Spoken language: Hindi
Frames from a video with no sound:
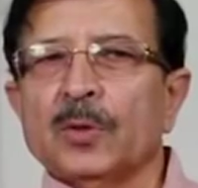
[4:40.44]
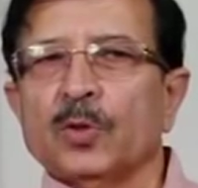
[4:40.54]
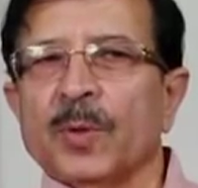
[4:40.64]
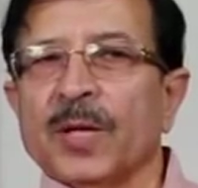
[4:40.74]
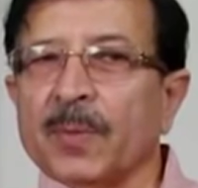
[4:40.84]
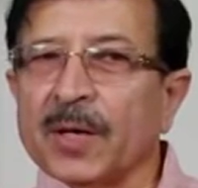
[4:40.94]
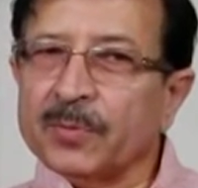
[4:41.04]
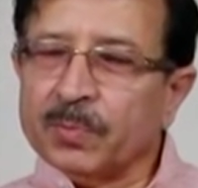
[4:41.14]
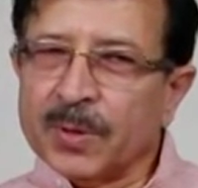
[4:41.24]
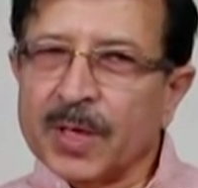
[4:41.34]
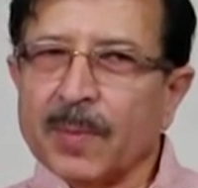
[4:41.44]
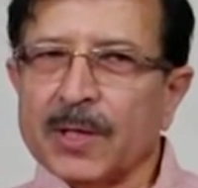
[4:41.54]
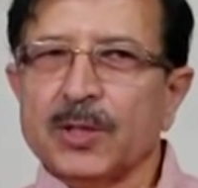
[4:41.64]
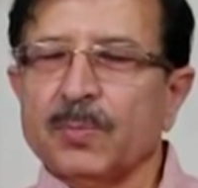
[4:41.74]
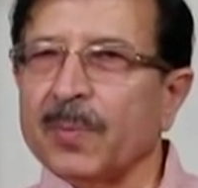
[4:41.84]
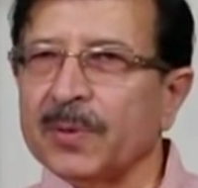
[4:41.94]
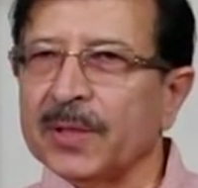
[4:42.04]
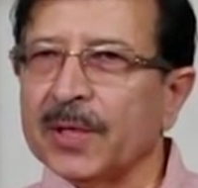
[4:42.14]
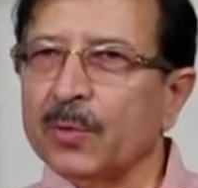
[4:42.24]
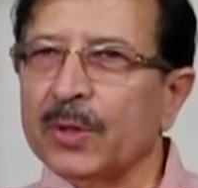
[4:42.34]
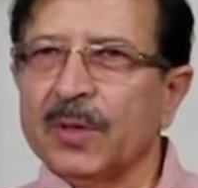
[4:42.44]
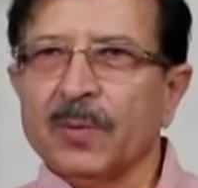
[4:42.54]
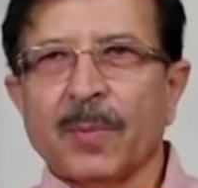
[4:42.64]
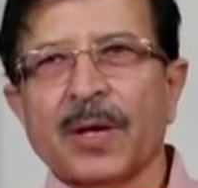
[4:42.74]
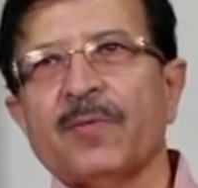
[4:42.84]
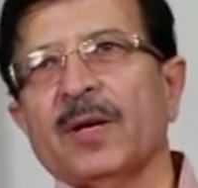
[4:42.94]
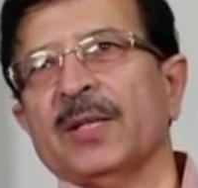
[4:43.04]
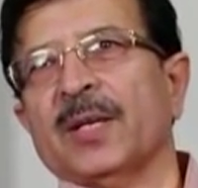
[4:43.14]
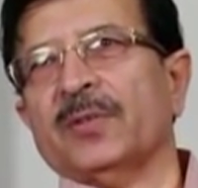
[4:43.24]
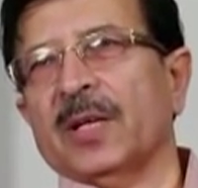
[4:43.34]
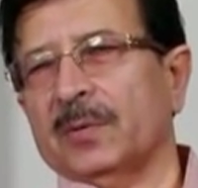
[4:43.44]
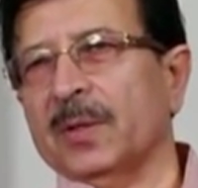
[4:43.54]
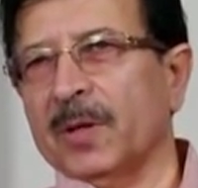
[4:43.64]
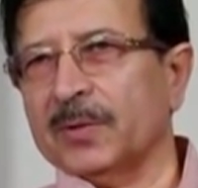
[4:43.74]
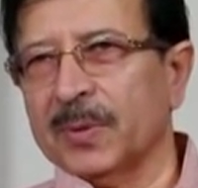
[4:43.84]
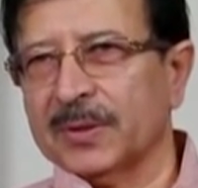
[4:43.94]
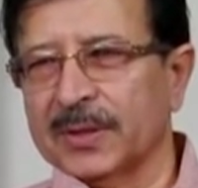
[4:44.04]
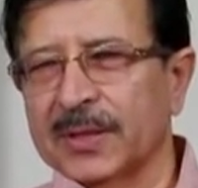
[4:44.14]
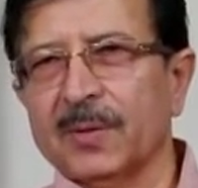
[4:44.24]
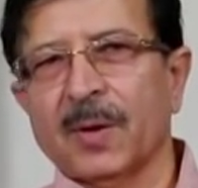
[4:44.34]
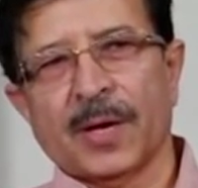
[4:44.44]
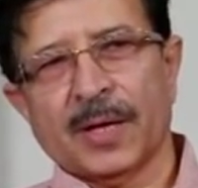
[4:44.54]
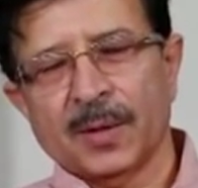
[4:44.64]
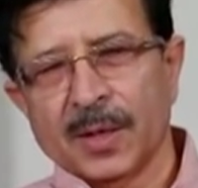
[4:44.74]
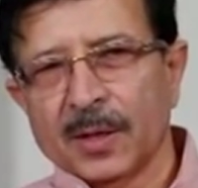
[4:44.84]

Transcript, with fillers: तो मैं नमाज की हमारी जो पाबंदगी हुई है हमारे फादर के साथ नमाज पढ़ते थे हमारे